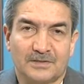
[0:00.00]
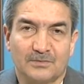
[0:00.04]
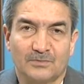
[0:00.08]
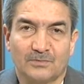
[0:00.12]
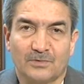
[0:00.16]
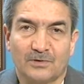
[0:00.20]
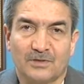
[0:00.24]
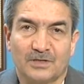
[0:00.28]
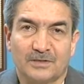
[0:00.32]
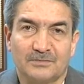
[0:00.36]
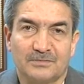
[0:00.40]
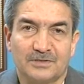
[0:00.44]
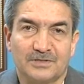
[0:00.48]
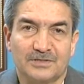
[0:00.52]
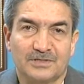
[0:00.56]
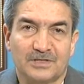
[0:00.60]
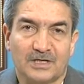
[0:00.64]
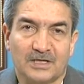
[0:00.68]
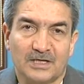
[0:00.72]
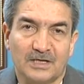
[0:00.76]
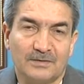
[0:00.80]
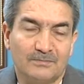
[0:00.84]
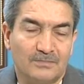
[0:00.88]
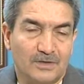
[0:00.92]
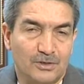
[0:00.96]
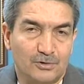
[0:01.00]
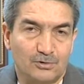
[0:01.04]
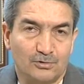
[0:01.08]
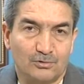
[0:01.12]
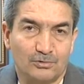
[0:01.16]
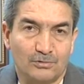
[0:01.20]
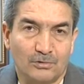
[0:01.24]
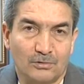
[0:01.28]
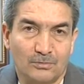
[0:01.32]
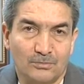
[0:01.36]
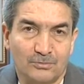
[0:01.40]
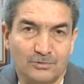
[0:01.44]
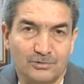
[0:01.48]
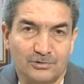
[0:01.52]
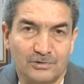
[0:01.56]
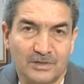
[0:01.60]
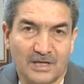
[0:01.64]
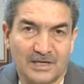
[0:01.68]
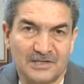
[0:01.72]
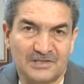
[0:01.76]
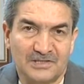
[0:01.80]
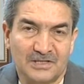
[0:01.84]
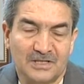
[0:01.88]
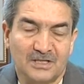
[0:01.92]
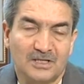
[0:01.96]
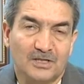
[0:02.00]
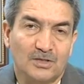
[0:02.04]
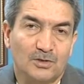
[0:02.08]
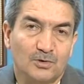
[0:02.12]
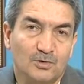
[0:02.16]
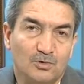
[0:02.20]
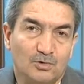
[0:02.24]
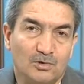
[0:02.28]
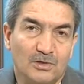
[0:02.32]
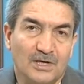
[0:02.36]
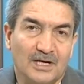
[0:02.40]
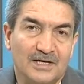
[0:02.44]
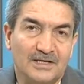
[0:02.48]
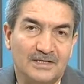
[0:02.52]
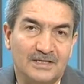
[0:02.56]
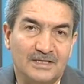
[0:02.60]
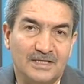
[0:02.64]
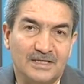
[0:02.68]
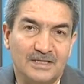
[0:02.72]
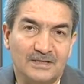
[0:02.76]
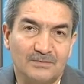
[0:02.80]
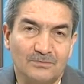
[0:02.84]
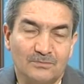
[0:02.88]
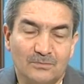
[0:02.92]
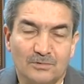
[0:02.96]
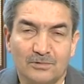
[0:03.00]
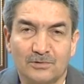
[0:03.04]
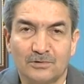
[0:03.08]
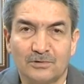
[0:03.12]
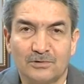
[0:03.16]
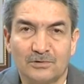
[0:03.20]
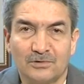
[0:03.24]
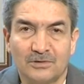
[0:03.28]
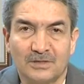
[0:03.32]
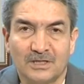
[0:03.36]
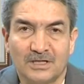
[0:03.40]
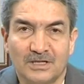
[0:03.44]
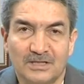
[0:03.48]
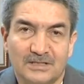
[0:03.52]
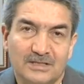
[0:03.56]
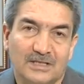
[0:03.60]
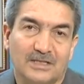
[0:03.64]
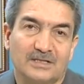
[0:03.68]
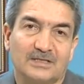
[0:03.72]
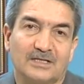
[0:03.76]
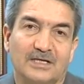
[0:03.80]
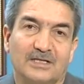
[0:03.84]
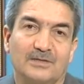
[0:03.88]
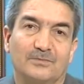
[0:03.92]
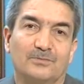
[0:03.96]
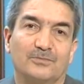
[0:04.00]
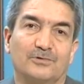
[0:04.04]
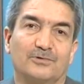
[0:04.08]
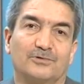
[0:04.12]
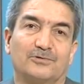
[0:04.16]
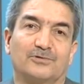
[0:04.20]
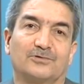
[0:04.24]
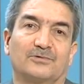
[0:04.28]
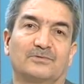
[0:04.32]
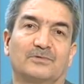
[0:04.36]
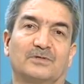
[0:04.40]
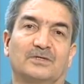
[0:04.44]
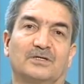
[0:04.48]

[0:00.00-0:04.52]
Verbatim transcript: böyle bir şeyle meşgul olmuşlar. Kur'an-ı Kerim bunu reddetmiyor.